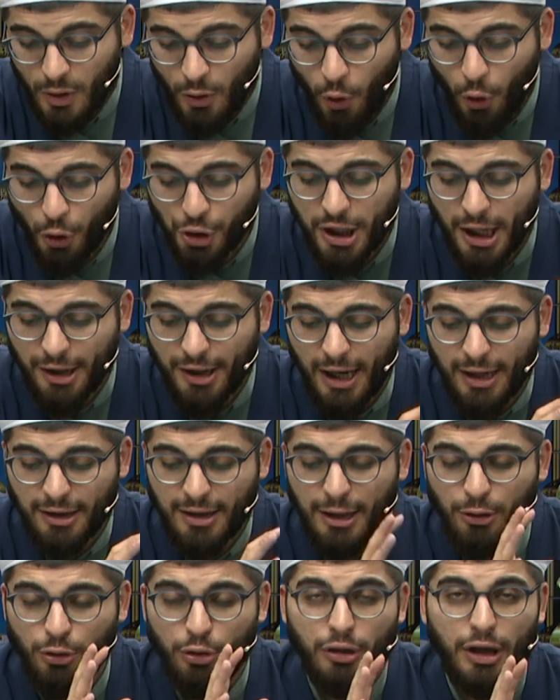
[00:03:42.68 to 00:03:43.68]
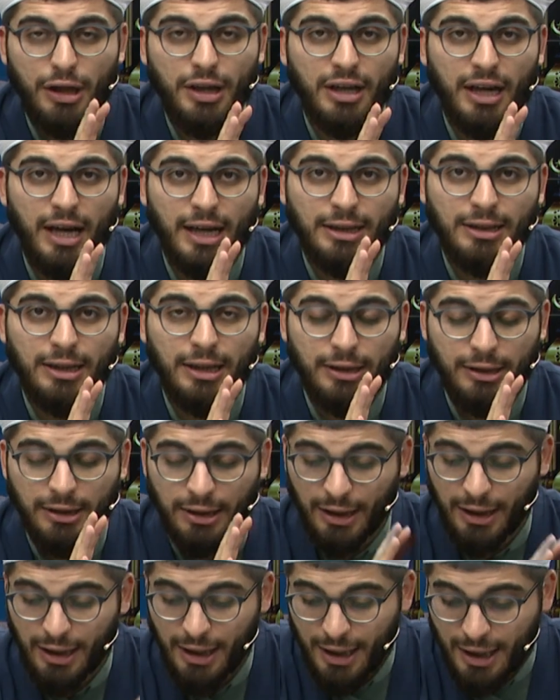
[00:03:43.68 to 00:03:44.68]
O kederden dolayı
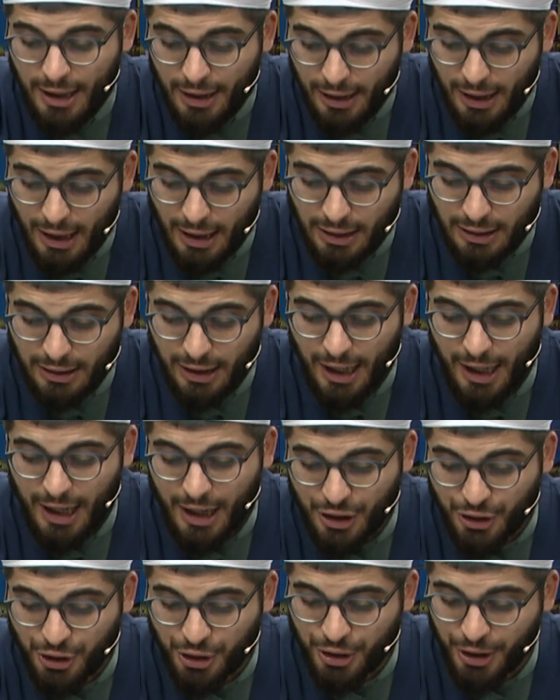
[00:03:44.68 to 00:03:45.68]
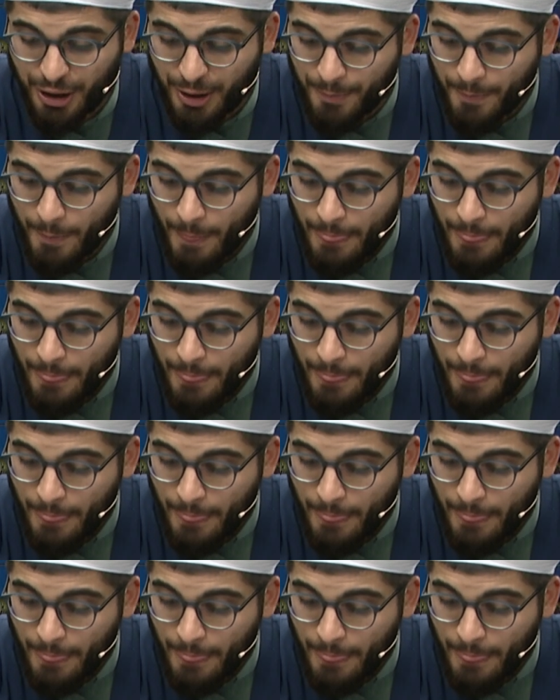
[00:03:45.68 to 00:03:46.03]
rahatladı. Rahatlığa erişti.